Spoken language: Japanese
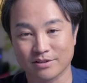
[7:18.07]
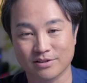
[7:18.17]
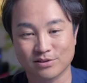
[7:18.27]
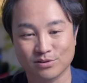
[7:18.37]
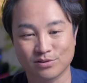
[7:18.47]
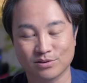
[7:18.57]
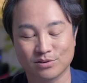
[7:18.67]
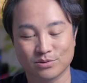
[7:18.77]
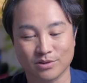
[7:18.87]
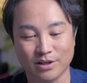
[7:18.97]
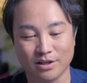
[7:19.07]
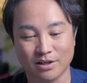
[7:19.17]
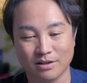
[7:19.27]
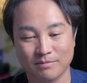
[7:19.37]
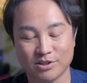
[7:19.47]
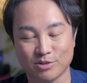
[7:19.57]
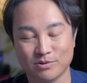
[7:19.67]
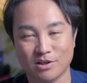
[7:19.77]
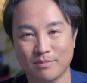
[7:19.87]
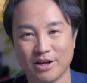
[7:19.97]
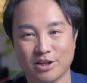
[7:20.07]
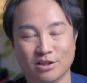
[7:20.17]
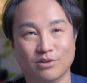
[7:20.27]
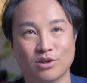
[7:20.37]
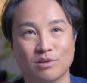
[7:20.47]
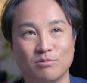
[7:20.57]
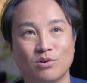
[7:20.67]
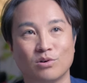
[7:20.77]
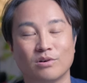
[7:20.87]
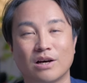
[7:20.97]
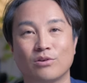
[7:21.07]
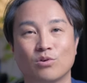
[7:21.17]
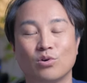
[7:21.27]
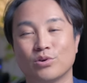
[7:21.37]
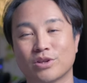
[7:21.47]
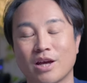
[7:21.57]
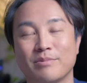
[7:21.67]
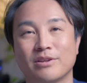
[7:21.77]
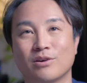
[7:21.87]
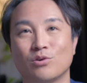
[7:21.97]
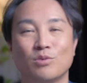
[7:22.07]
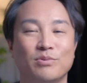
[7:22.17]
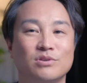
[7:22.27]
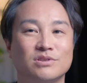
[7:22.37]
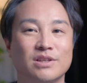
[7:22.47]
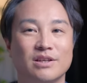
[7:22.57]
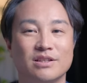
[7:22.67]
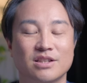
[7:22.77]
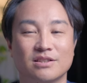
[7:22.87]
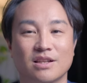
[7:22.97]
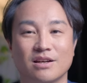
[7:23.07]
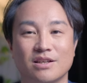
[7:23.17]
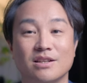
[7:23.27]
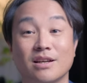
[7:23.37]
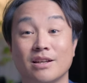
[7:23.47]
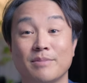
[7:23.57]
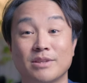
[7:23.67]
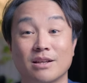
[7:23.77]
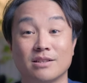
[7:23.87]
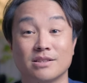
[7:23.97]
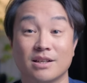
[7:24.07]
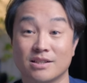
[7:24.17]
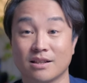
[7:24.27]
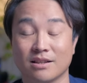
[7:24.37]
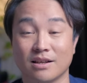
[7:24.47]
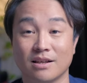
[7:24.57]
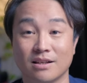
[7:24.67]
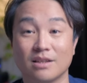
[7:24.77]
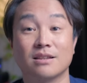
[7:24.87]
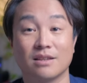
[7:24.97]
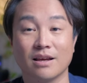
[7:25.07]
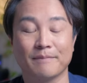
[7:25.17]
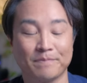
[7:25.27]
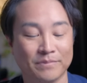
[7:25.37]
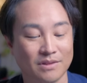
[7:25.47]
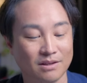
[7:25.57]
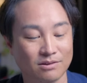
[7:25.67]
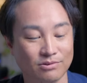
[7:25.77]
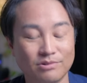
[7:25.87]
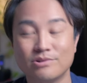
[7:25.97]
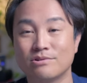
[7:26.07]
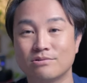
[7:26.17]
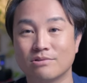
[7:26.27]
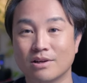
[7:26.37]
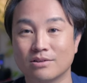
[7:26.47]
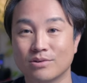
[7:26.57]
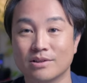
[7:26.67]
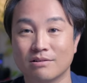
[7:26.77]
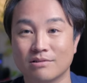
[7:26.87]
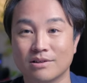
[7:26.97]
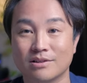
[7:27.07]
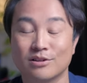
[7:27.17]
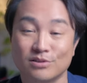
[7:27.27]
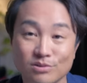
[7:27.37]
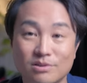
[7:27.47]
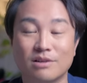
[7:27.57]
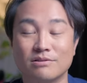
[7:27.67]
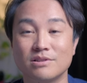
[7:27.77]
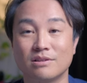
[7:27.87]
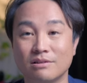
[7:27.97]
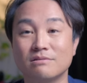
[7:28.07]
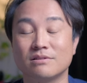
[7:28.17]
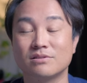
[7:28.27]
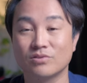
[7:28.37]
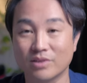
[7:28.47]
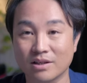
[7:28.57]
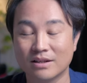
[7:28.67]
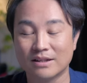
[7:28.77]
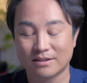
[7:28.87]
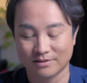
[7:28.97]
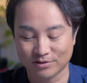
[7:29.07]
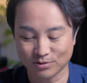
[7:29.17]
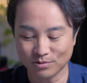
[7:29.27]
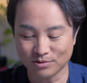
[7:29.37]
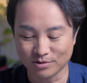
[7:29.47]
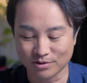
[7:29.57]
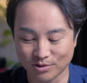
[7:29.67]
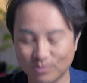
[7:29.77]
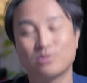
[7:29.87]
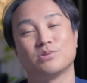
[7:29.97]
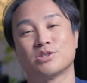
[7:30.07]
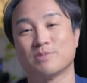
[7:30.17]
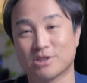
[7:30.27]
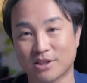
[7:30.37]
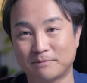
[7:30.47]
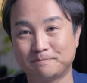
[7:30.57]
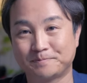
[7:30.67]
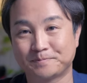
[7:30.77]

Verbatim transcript: えー、接続することで、まあ、自分が前に行った時でもあのこのタイミングでこのポーズでシャッター切りたいなみたいな感じでカシャって切って、でどういうのが撮れたのかっていうのがすぐ確認できるんですよね。すごく重宝しました。